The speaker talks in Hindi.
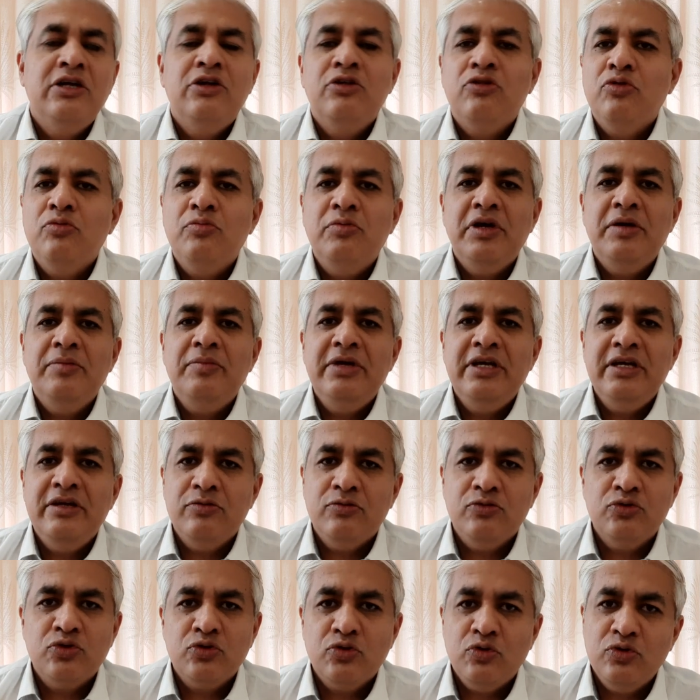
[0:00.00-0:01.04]
तो मे बी
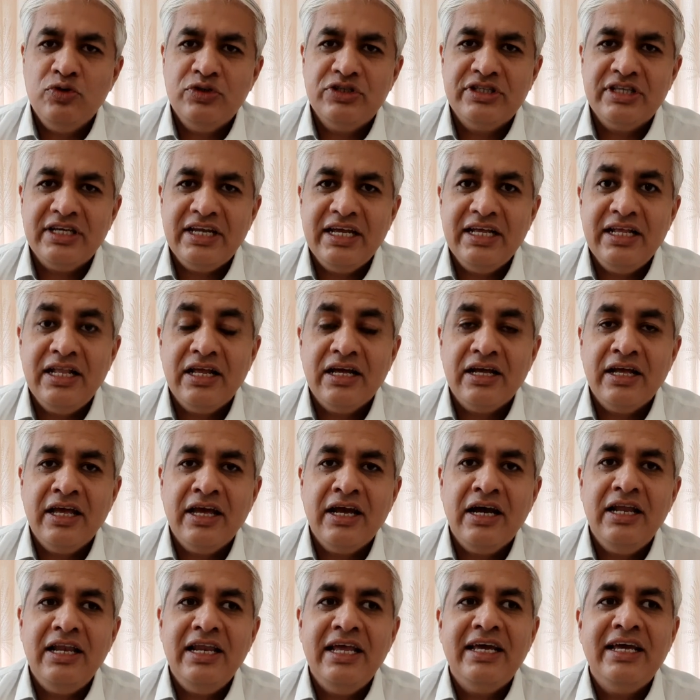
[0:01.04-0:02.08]
उसको इस तरह ही
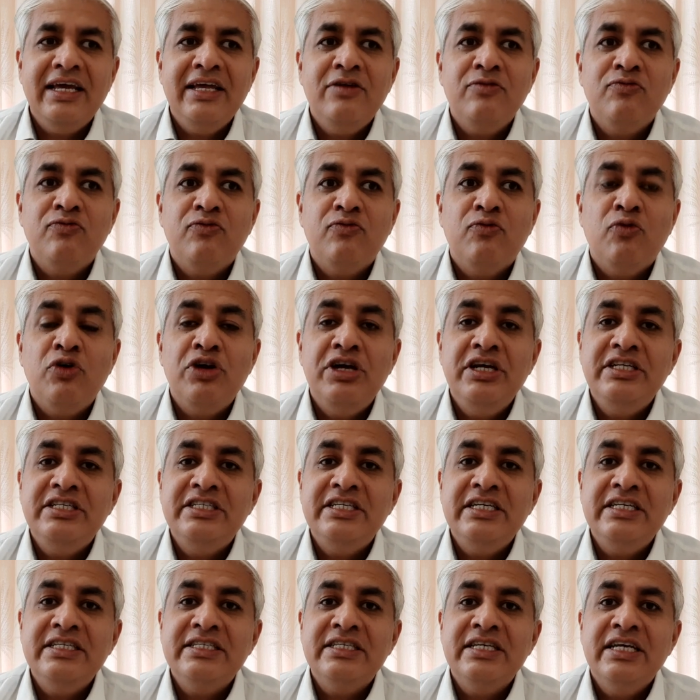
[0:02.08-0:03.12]
लगेगा लेकिन वही
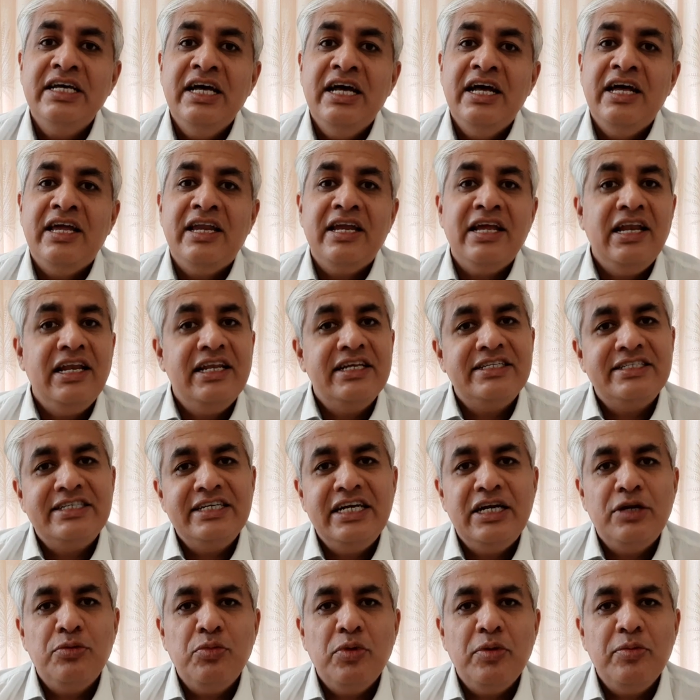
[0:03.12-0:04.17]
चीज़ रियल
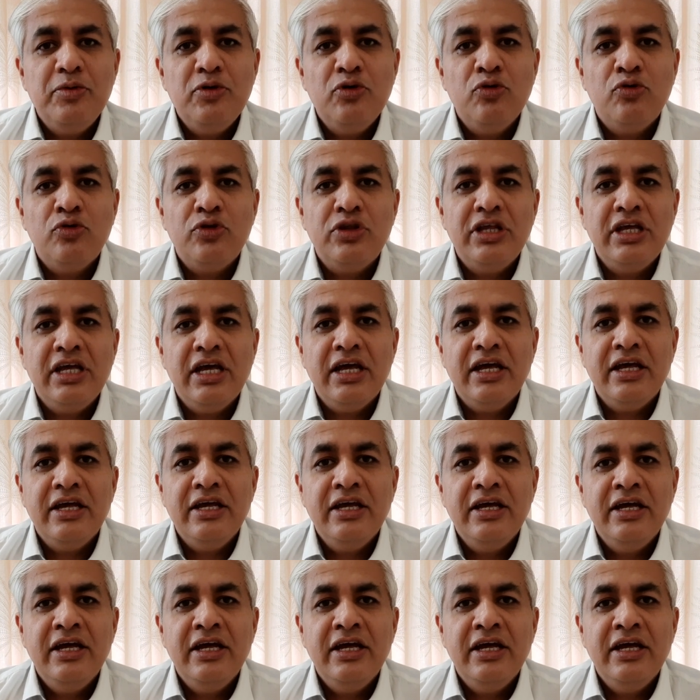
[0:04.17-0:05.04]
इस्टेट में भी होती है